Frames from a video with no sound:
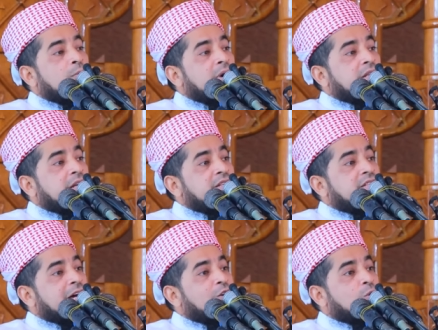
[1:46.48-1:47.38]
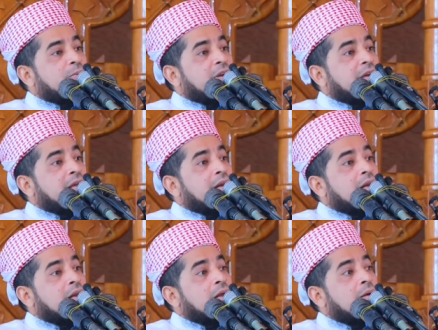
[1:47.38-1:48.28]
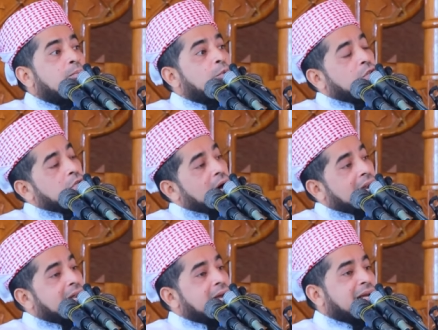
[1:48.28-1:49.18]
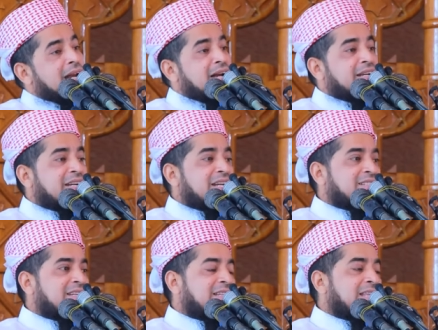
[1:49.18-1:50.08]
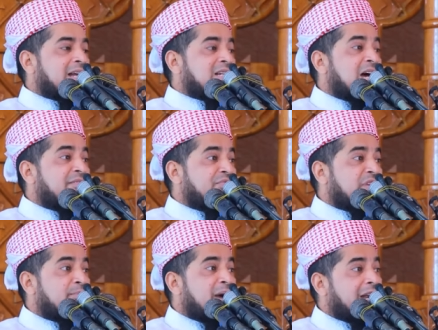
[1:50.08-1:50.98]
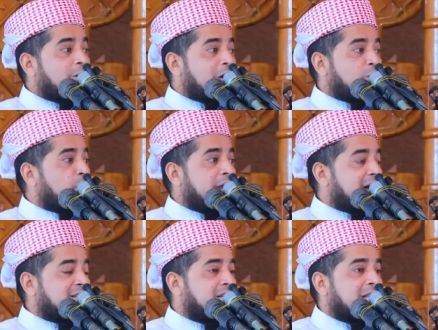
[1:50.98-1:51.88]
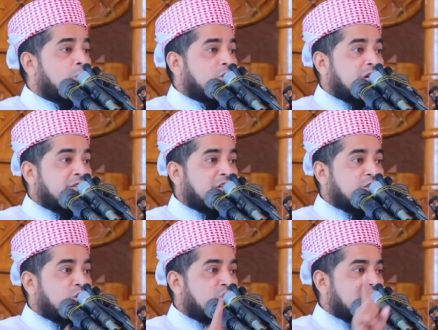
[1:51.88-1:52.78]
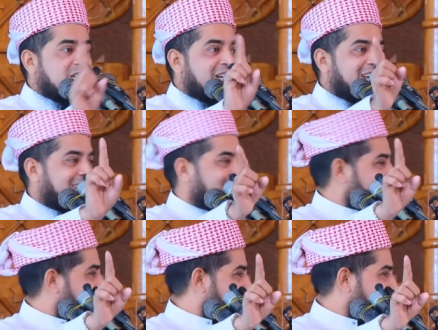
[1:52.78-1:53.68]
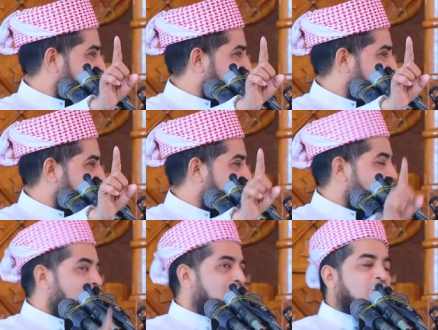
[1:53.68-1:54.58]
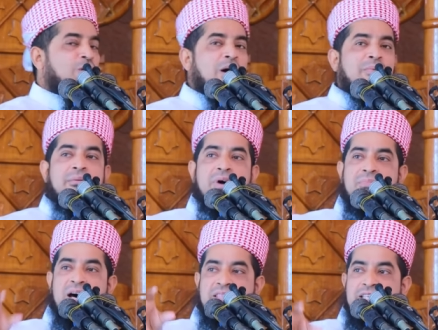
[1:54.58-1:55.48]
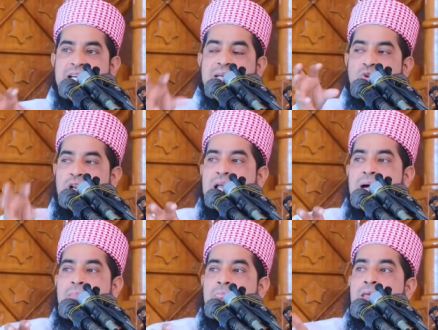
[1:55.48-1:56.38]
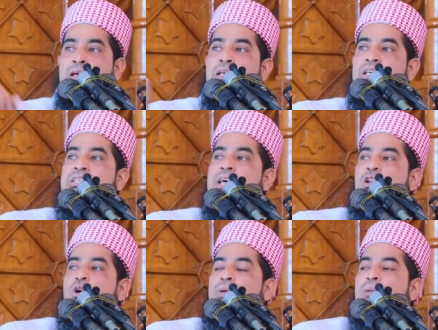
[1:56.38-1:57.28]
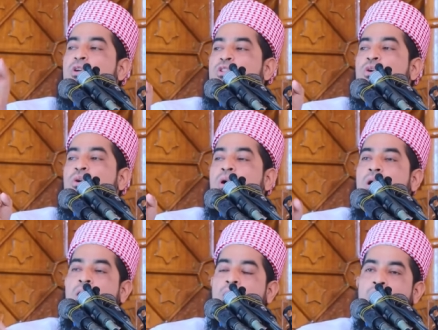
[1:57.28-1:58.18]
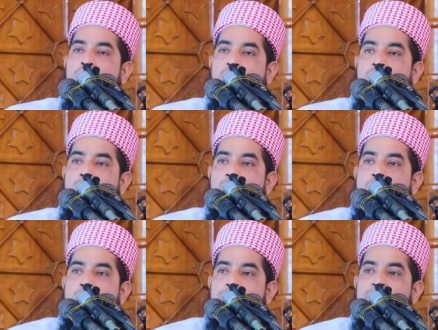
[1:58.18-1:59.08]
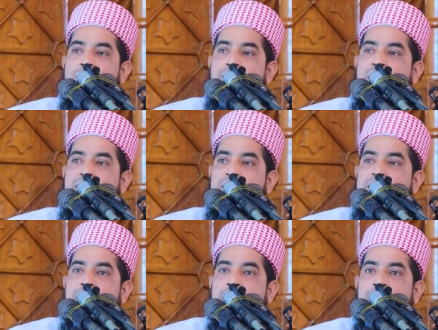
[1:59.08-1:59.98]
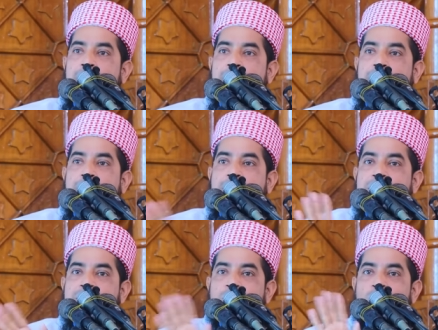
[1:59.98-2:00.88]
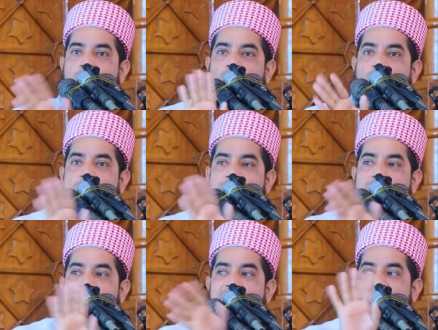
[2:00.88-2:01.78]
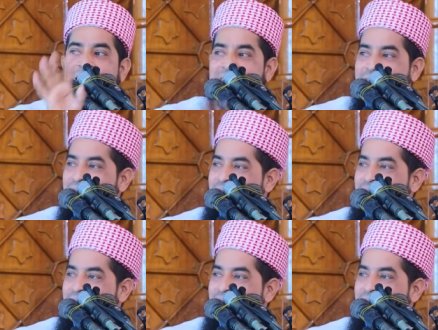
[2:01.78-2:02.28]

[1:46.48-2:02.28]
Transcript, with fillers: তোমাদের ঈশা নবী প্রতিও আল্লাহর গ্রান্টেড আছে তারা শান্তির বাণী লয়ে দুনিয়া আসছে তারা অশান্তির জন্য আসে নাই অতএব আমি আমার ভাতিজাকে বললাম ঈসা নবীর মতো আমার ভাতিজা এই দেশে রক্তপাত চায় না